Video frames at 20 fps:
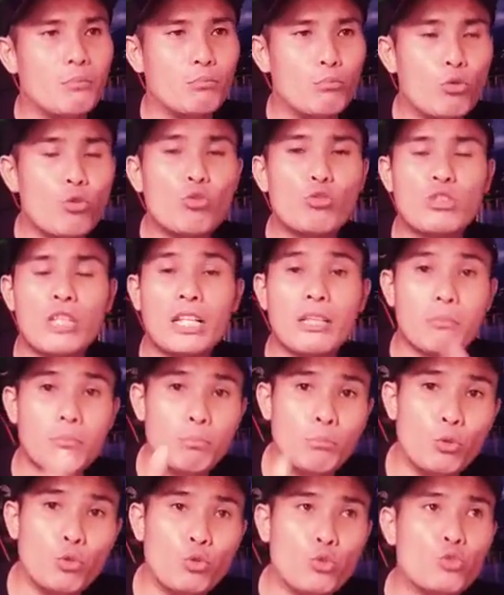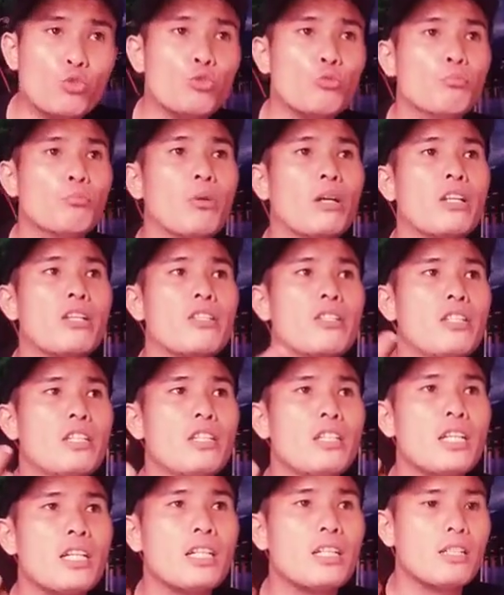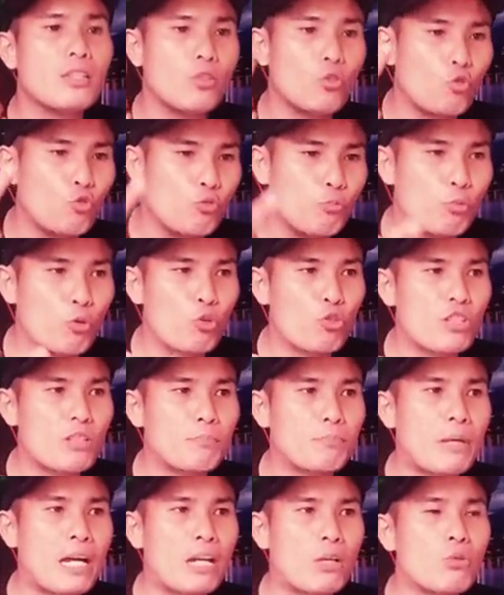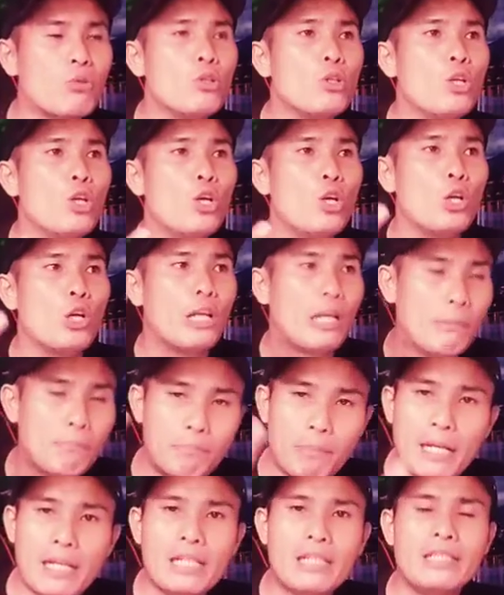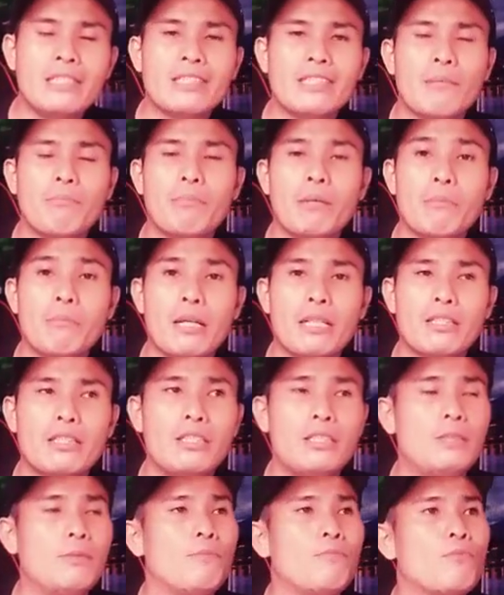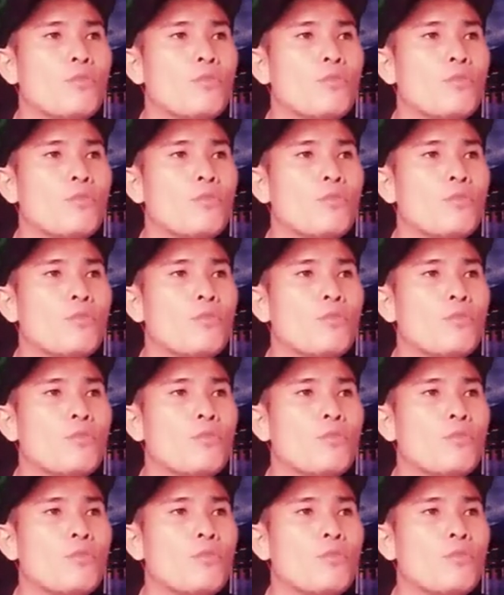murtad bunuh, berzina kubur separuh, lemparin sampai mati.